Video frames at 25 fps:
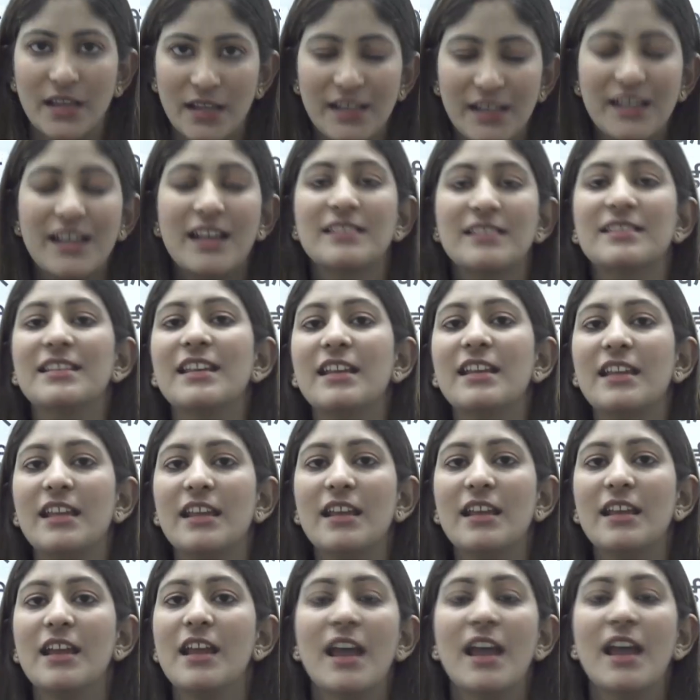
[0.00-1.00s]
रियासी
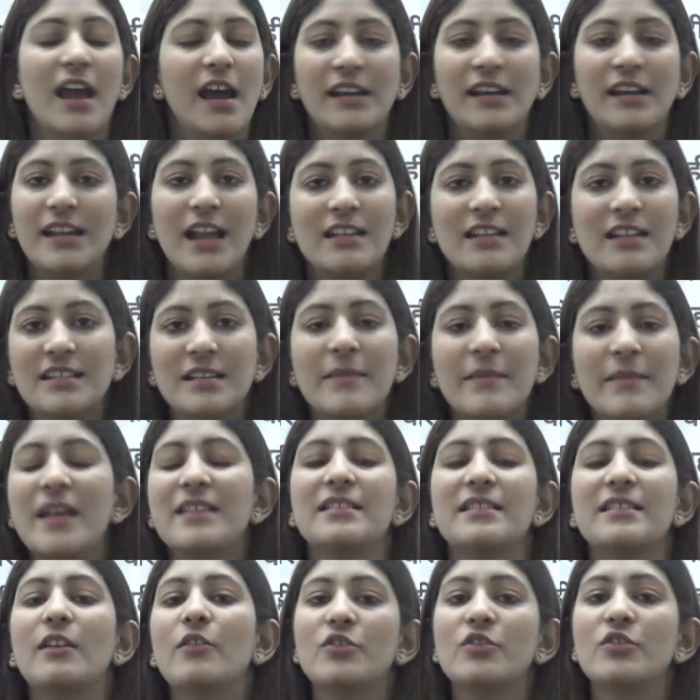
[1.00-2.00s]
की रियासी में
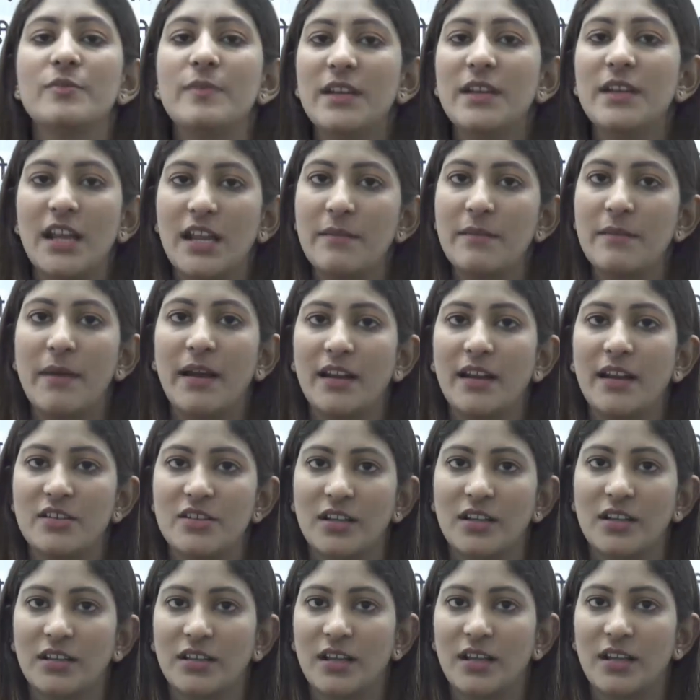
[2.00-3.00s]
ऐसा कुछ भी नहीं माना
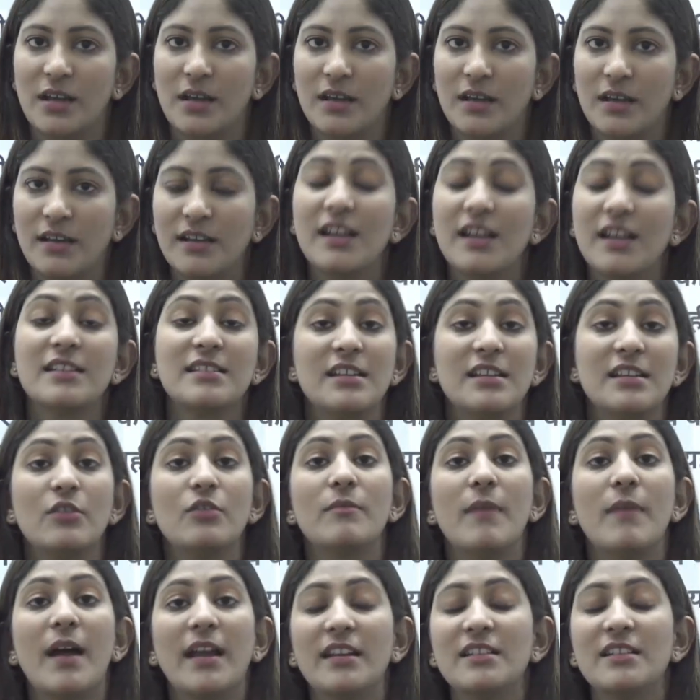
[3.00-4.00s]
जाता था रियासी
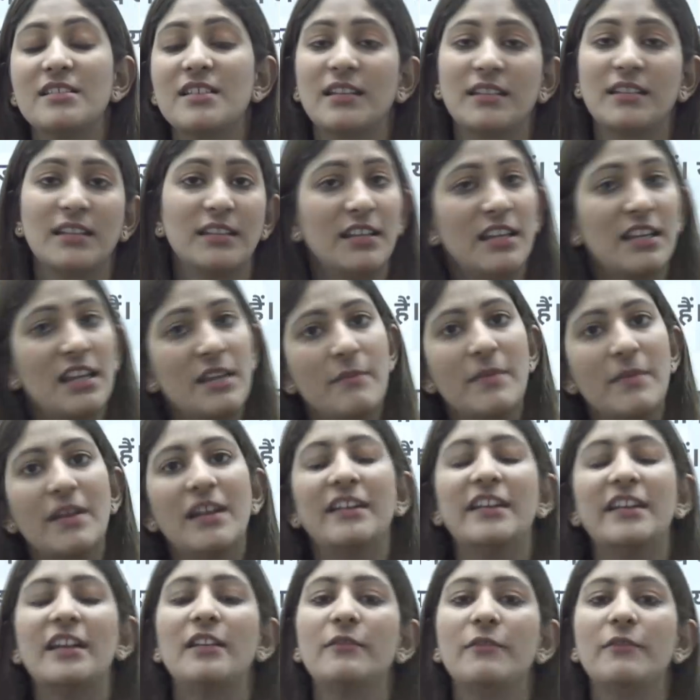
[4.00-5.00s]
को माना जाता था कि
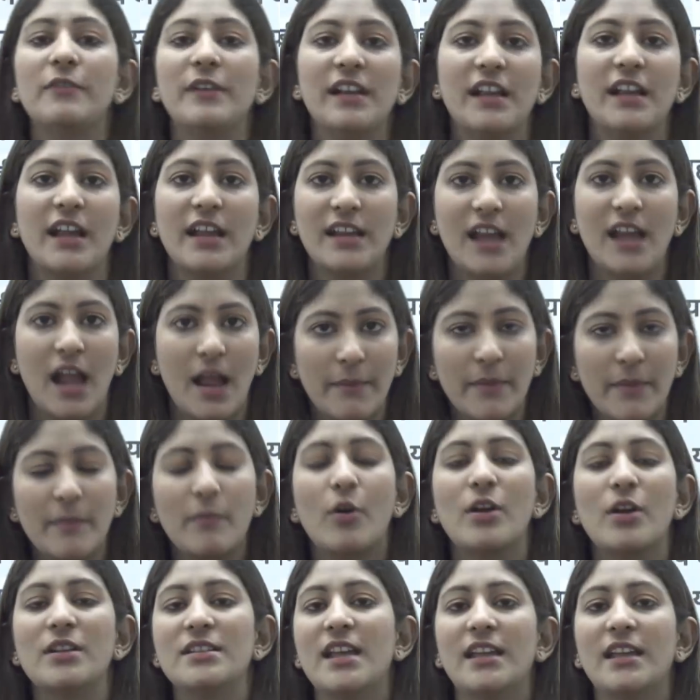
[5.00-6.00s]
मिलिटेंट फ्री है यहाँ पे
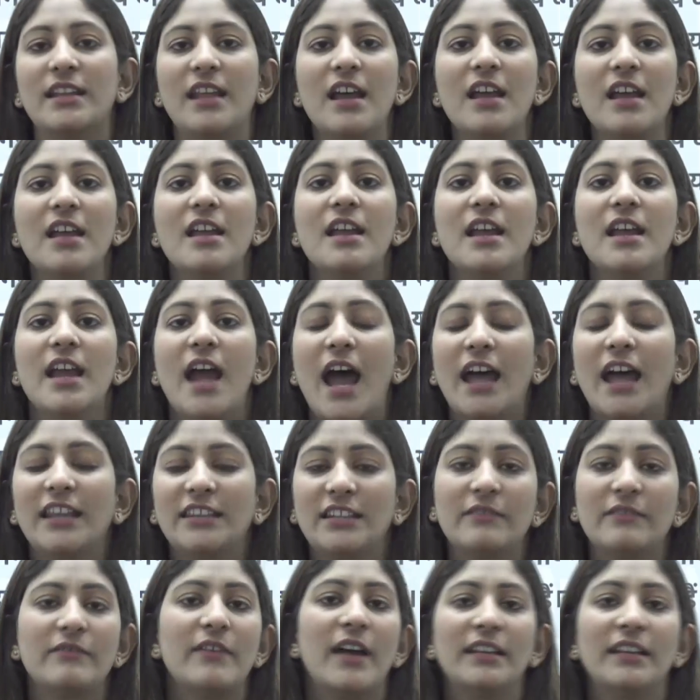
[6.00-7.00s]
बहुत ज़्यादा
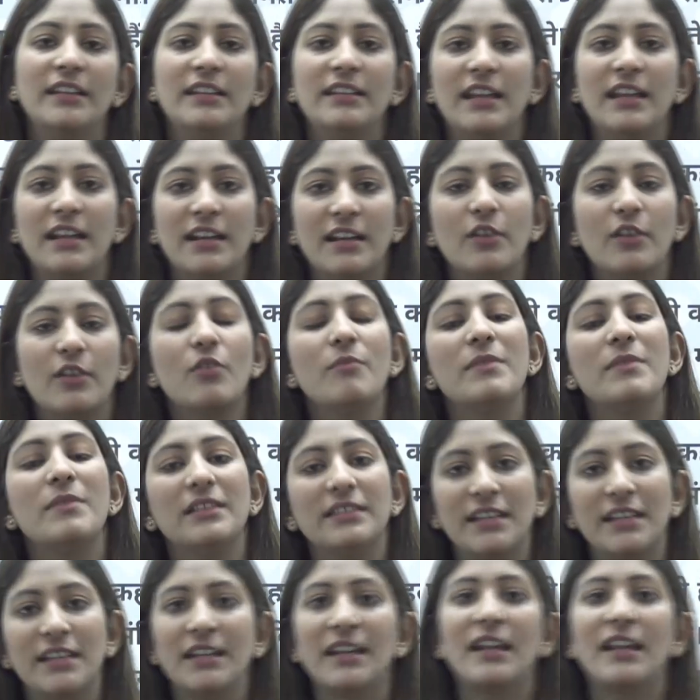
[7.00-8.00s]
आतंकवादी देखने को
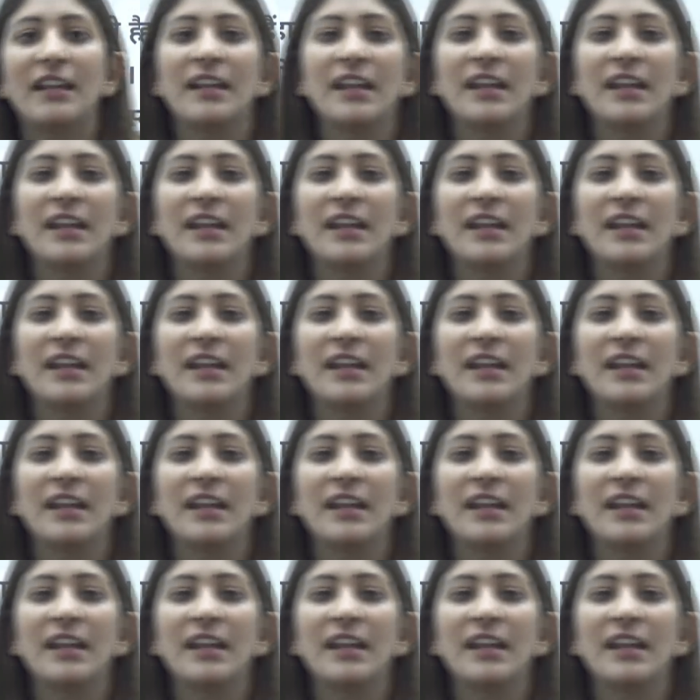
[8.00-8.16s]
मिलते नहीं